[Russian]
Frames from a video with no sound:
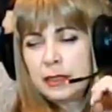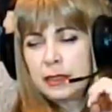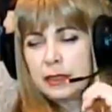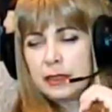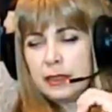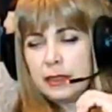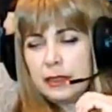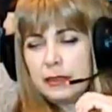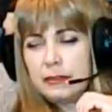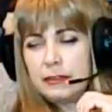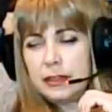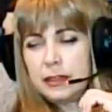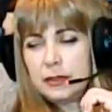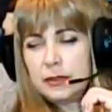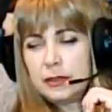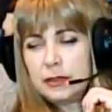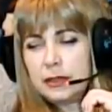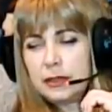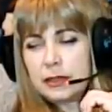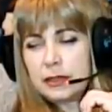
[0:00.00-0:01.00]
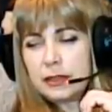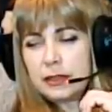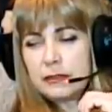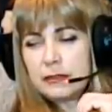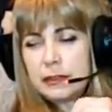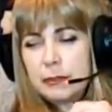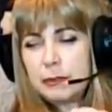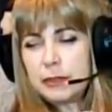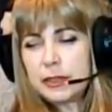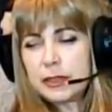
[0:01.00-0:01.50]
я вижу это как
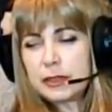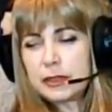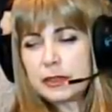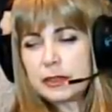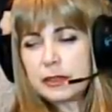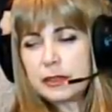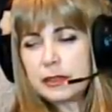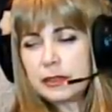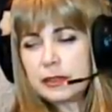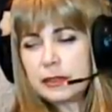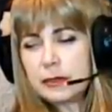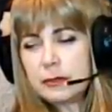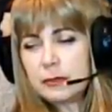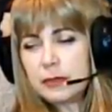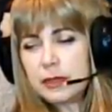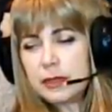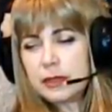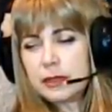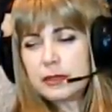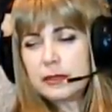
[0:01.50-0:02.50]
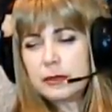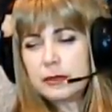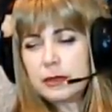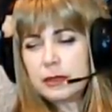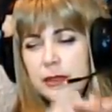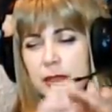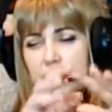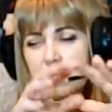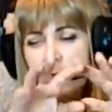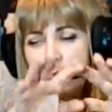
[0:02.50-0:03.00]
вспышка такая огромная, которая
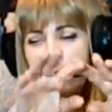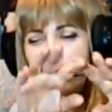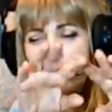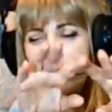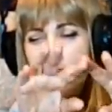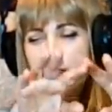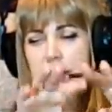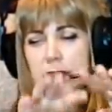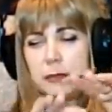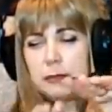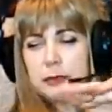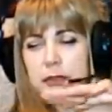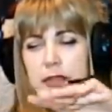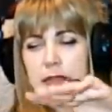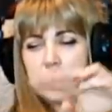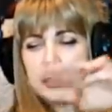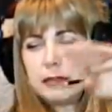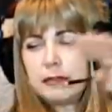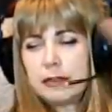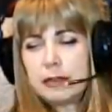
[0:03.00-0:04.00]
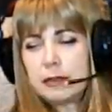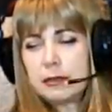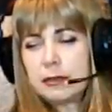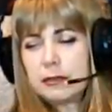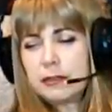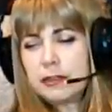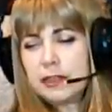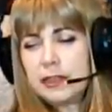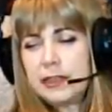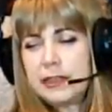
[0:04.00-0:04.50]
вот волна пошла вокруг
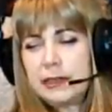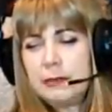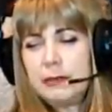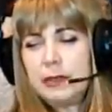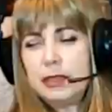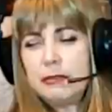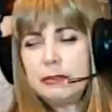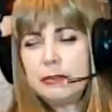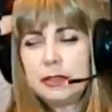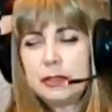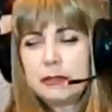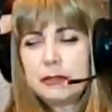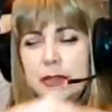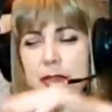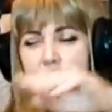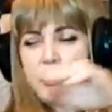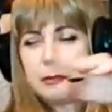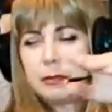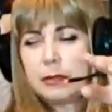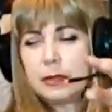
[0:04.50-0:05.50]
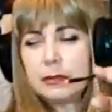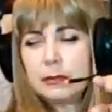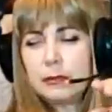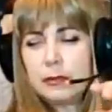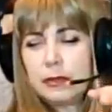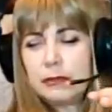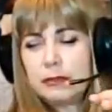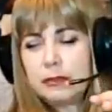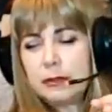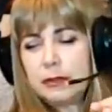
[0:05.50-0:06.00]
всей земли, вот так она
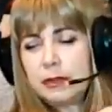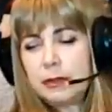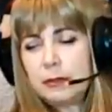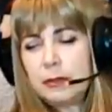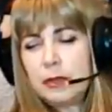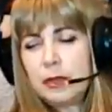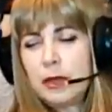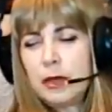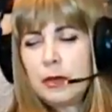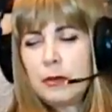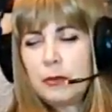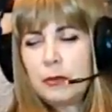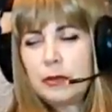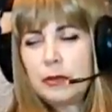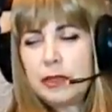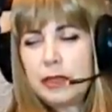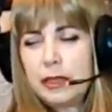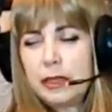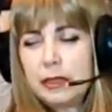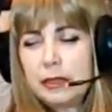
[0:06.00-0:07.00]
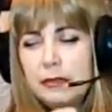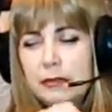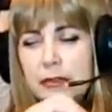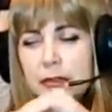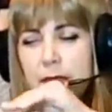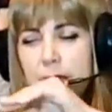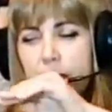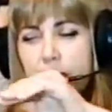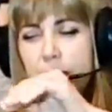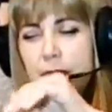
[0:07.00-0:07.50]
обогнула всю землю. После этого
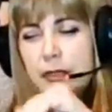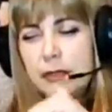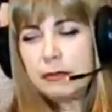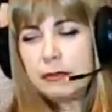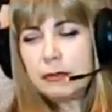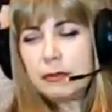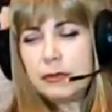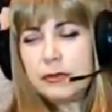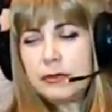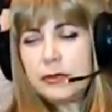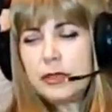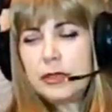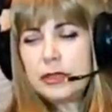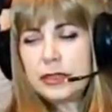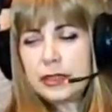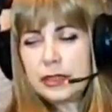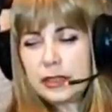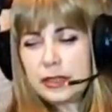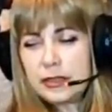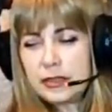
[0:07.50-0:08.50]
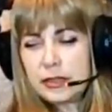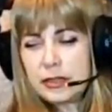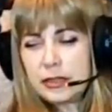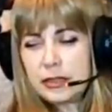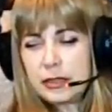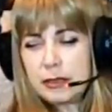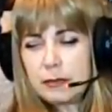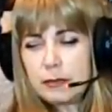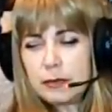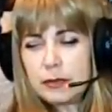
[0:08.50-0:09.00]
только они включились и начали
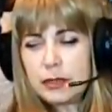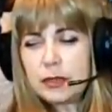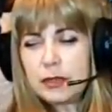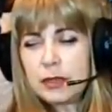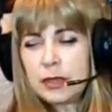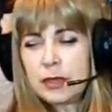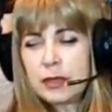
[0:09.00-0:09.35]
работать.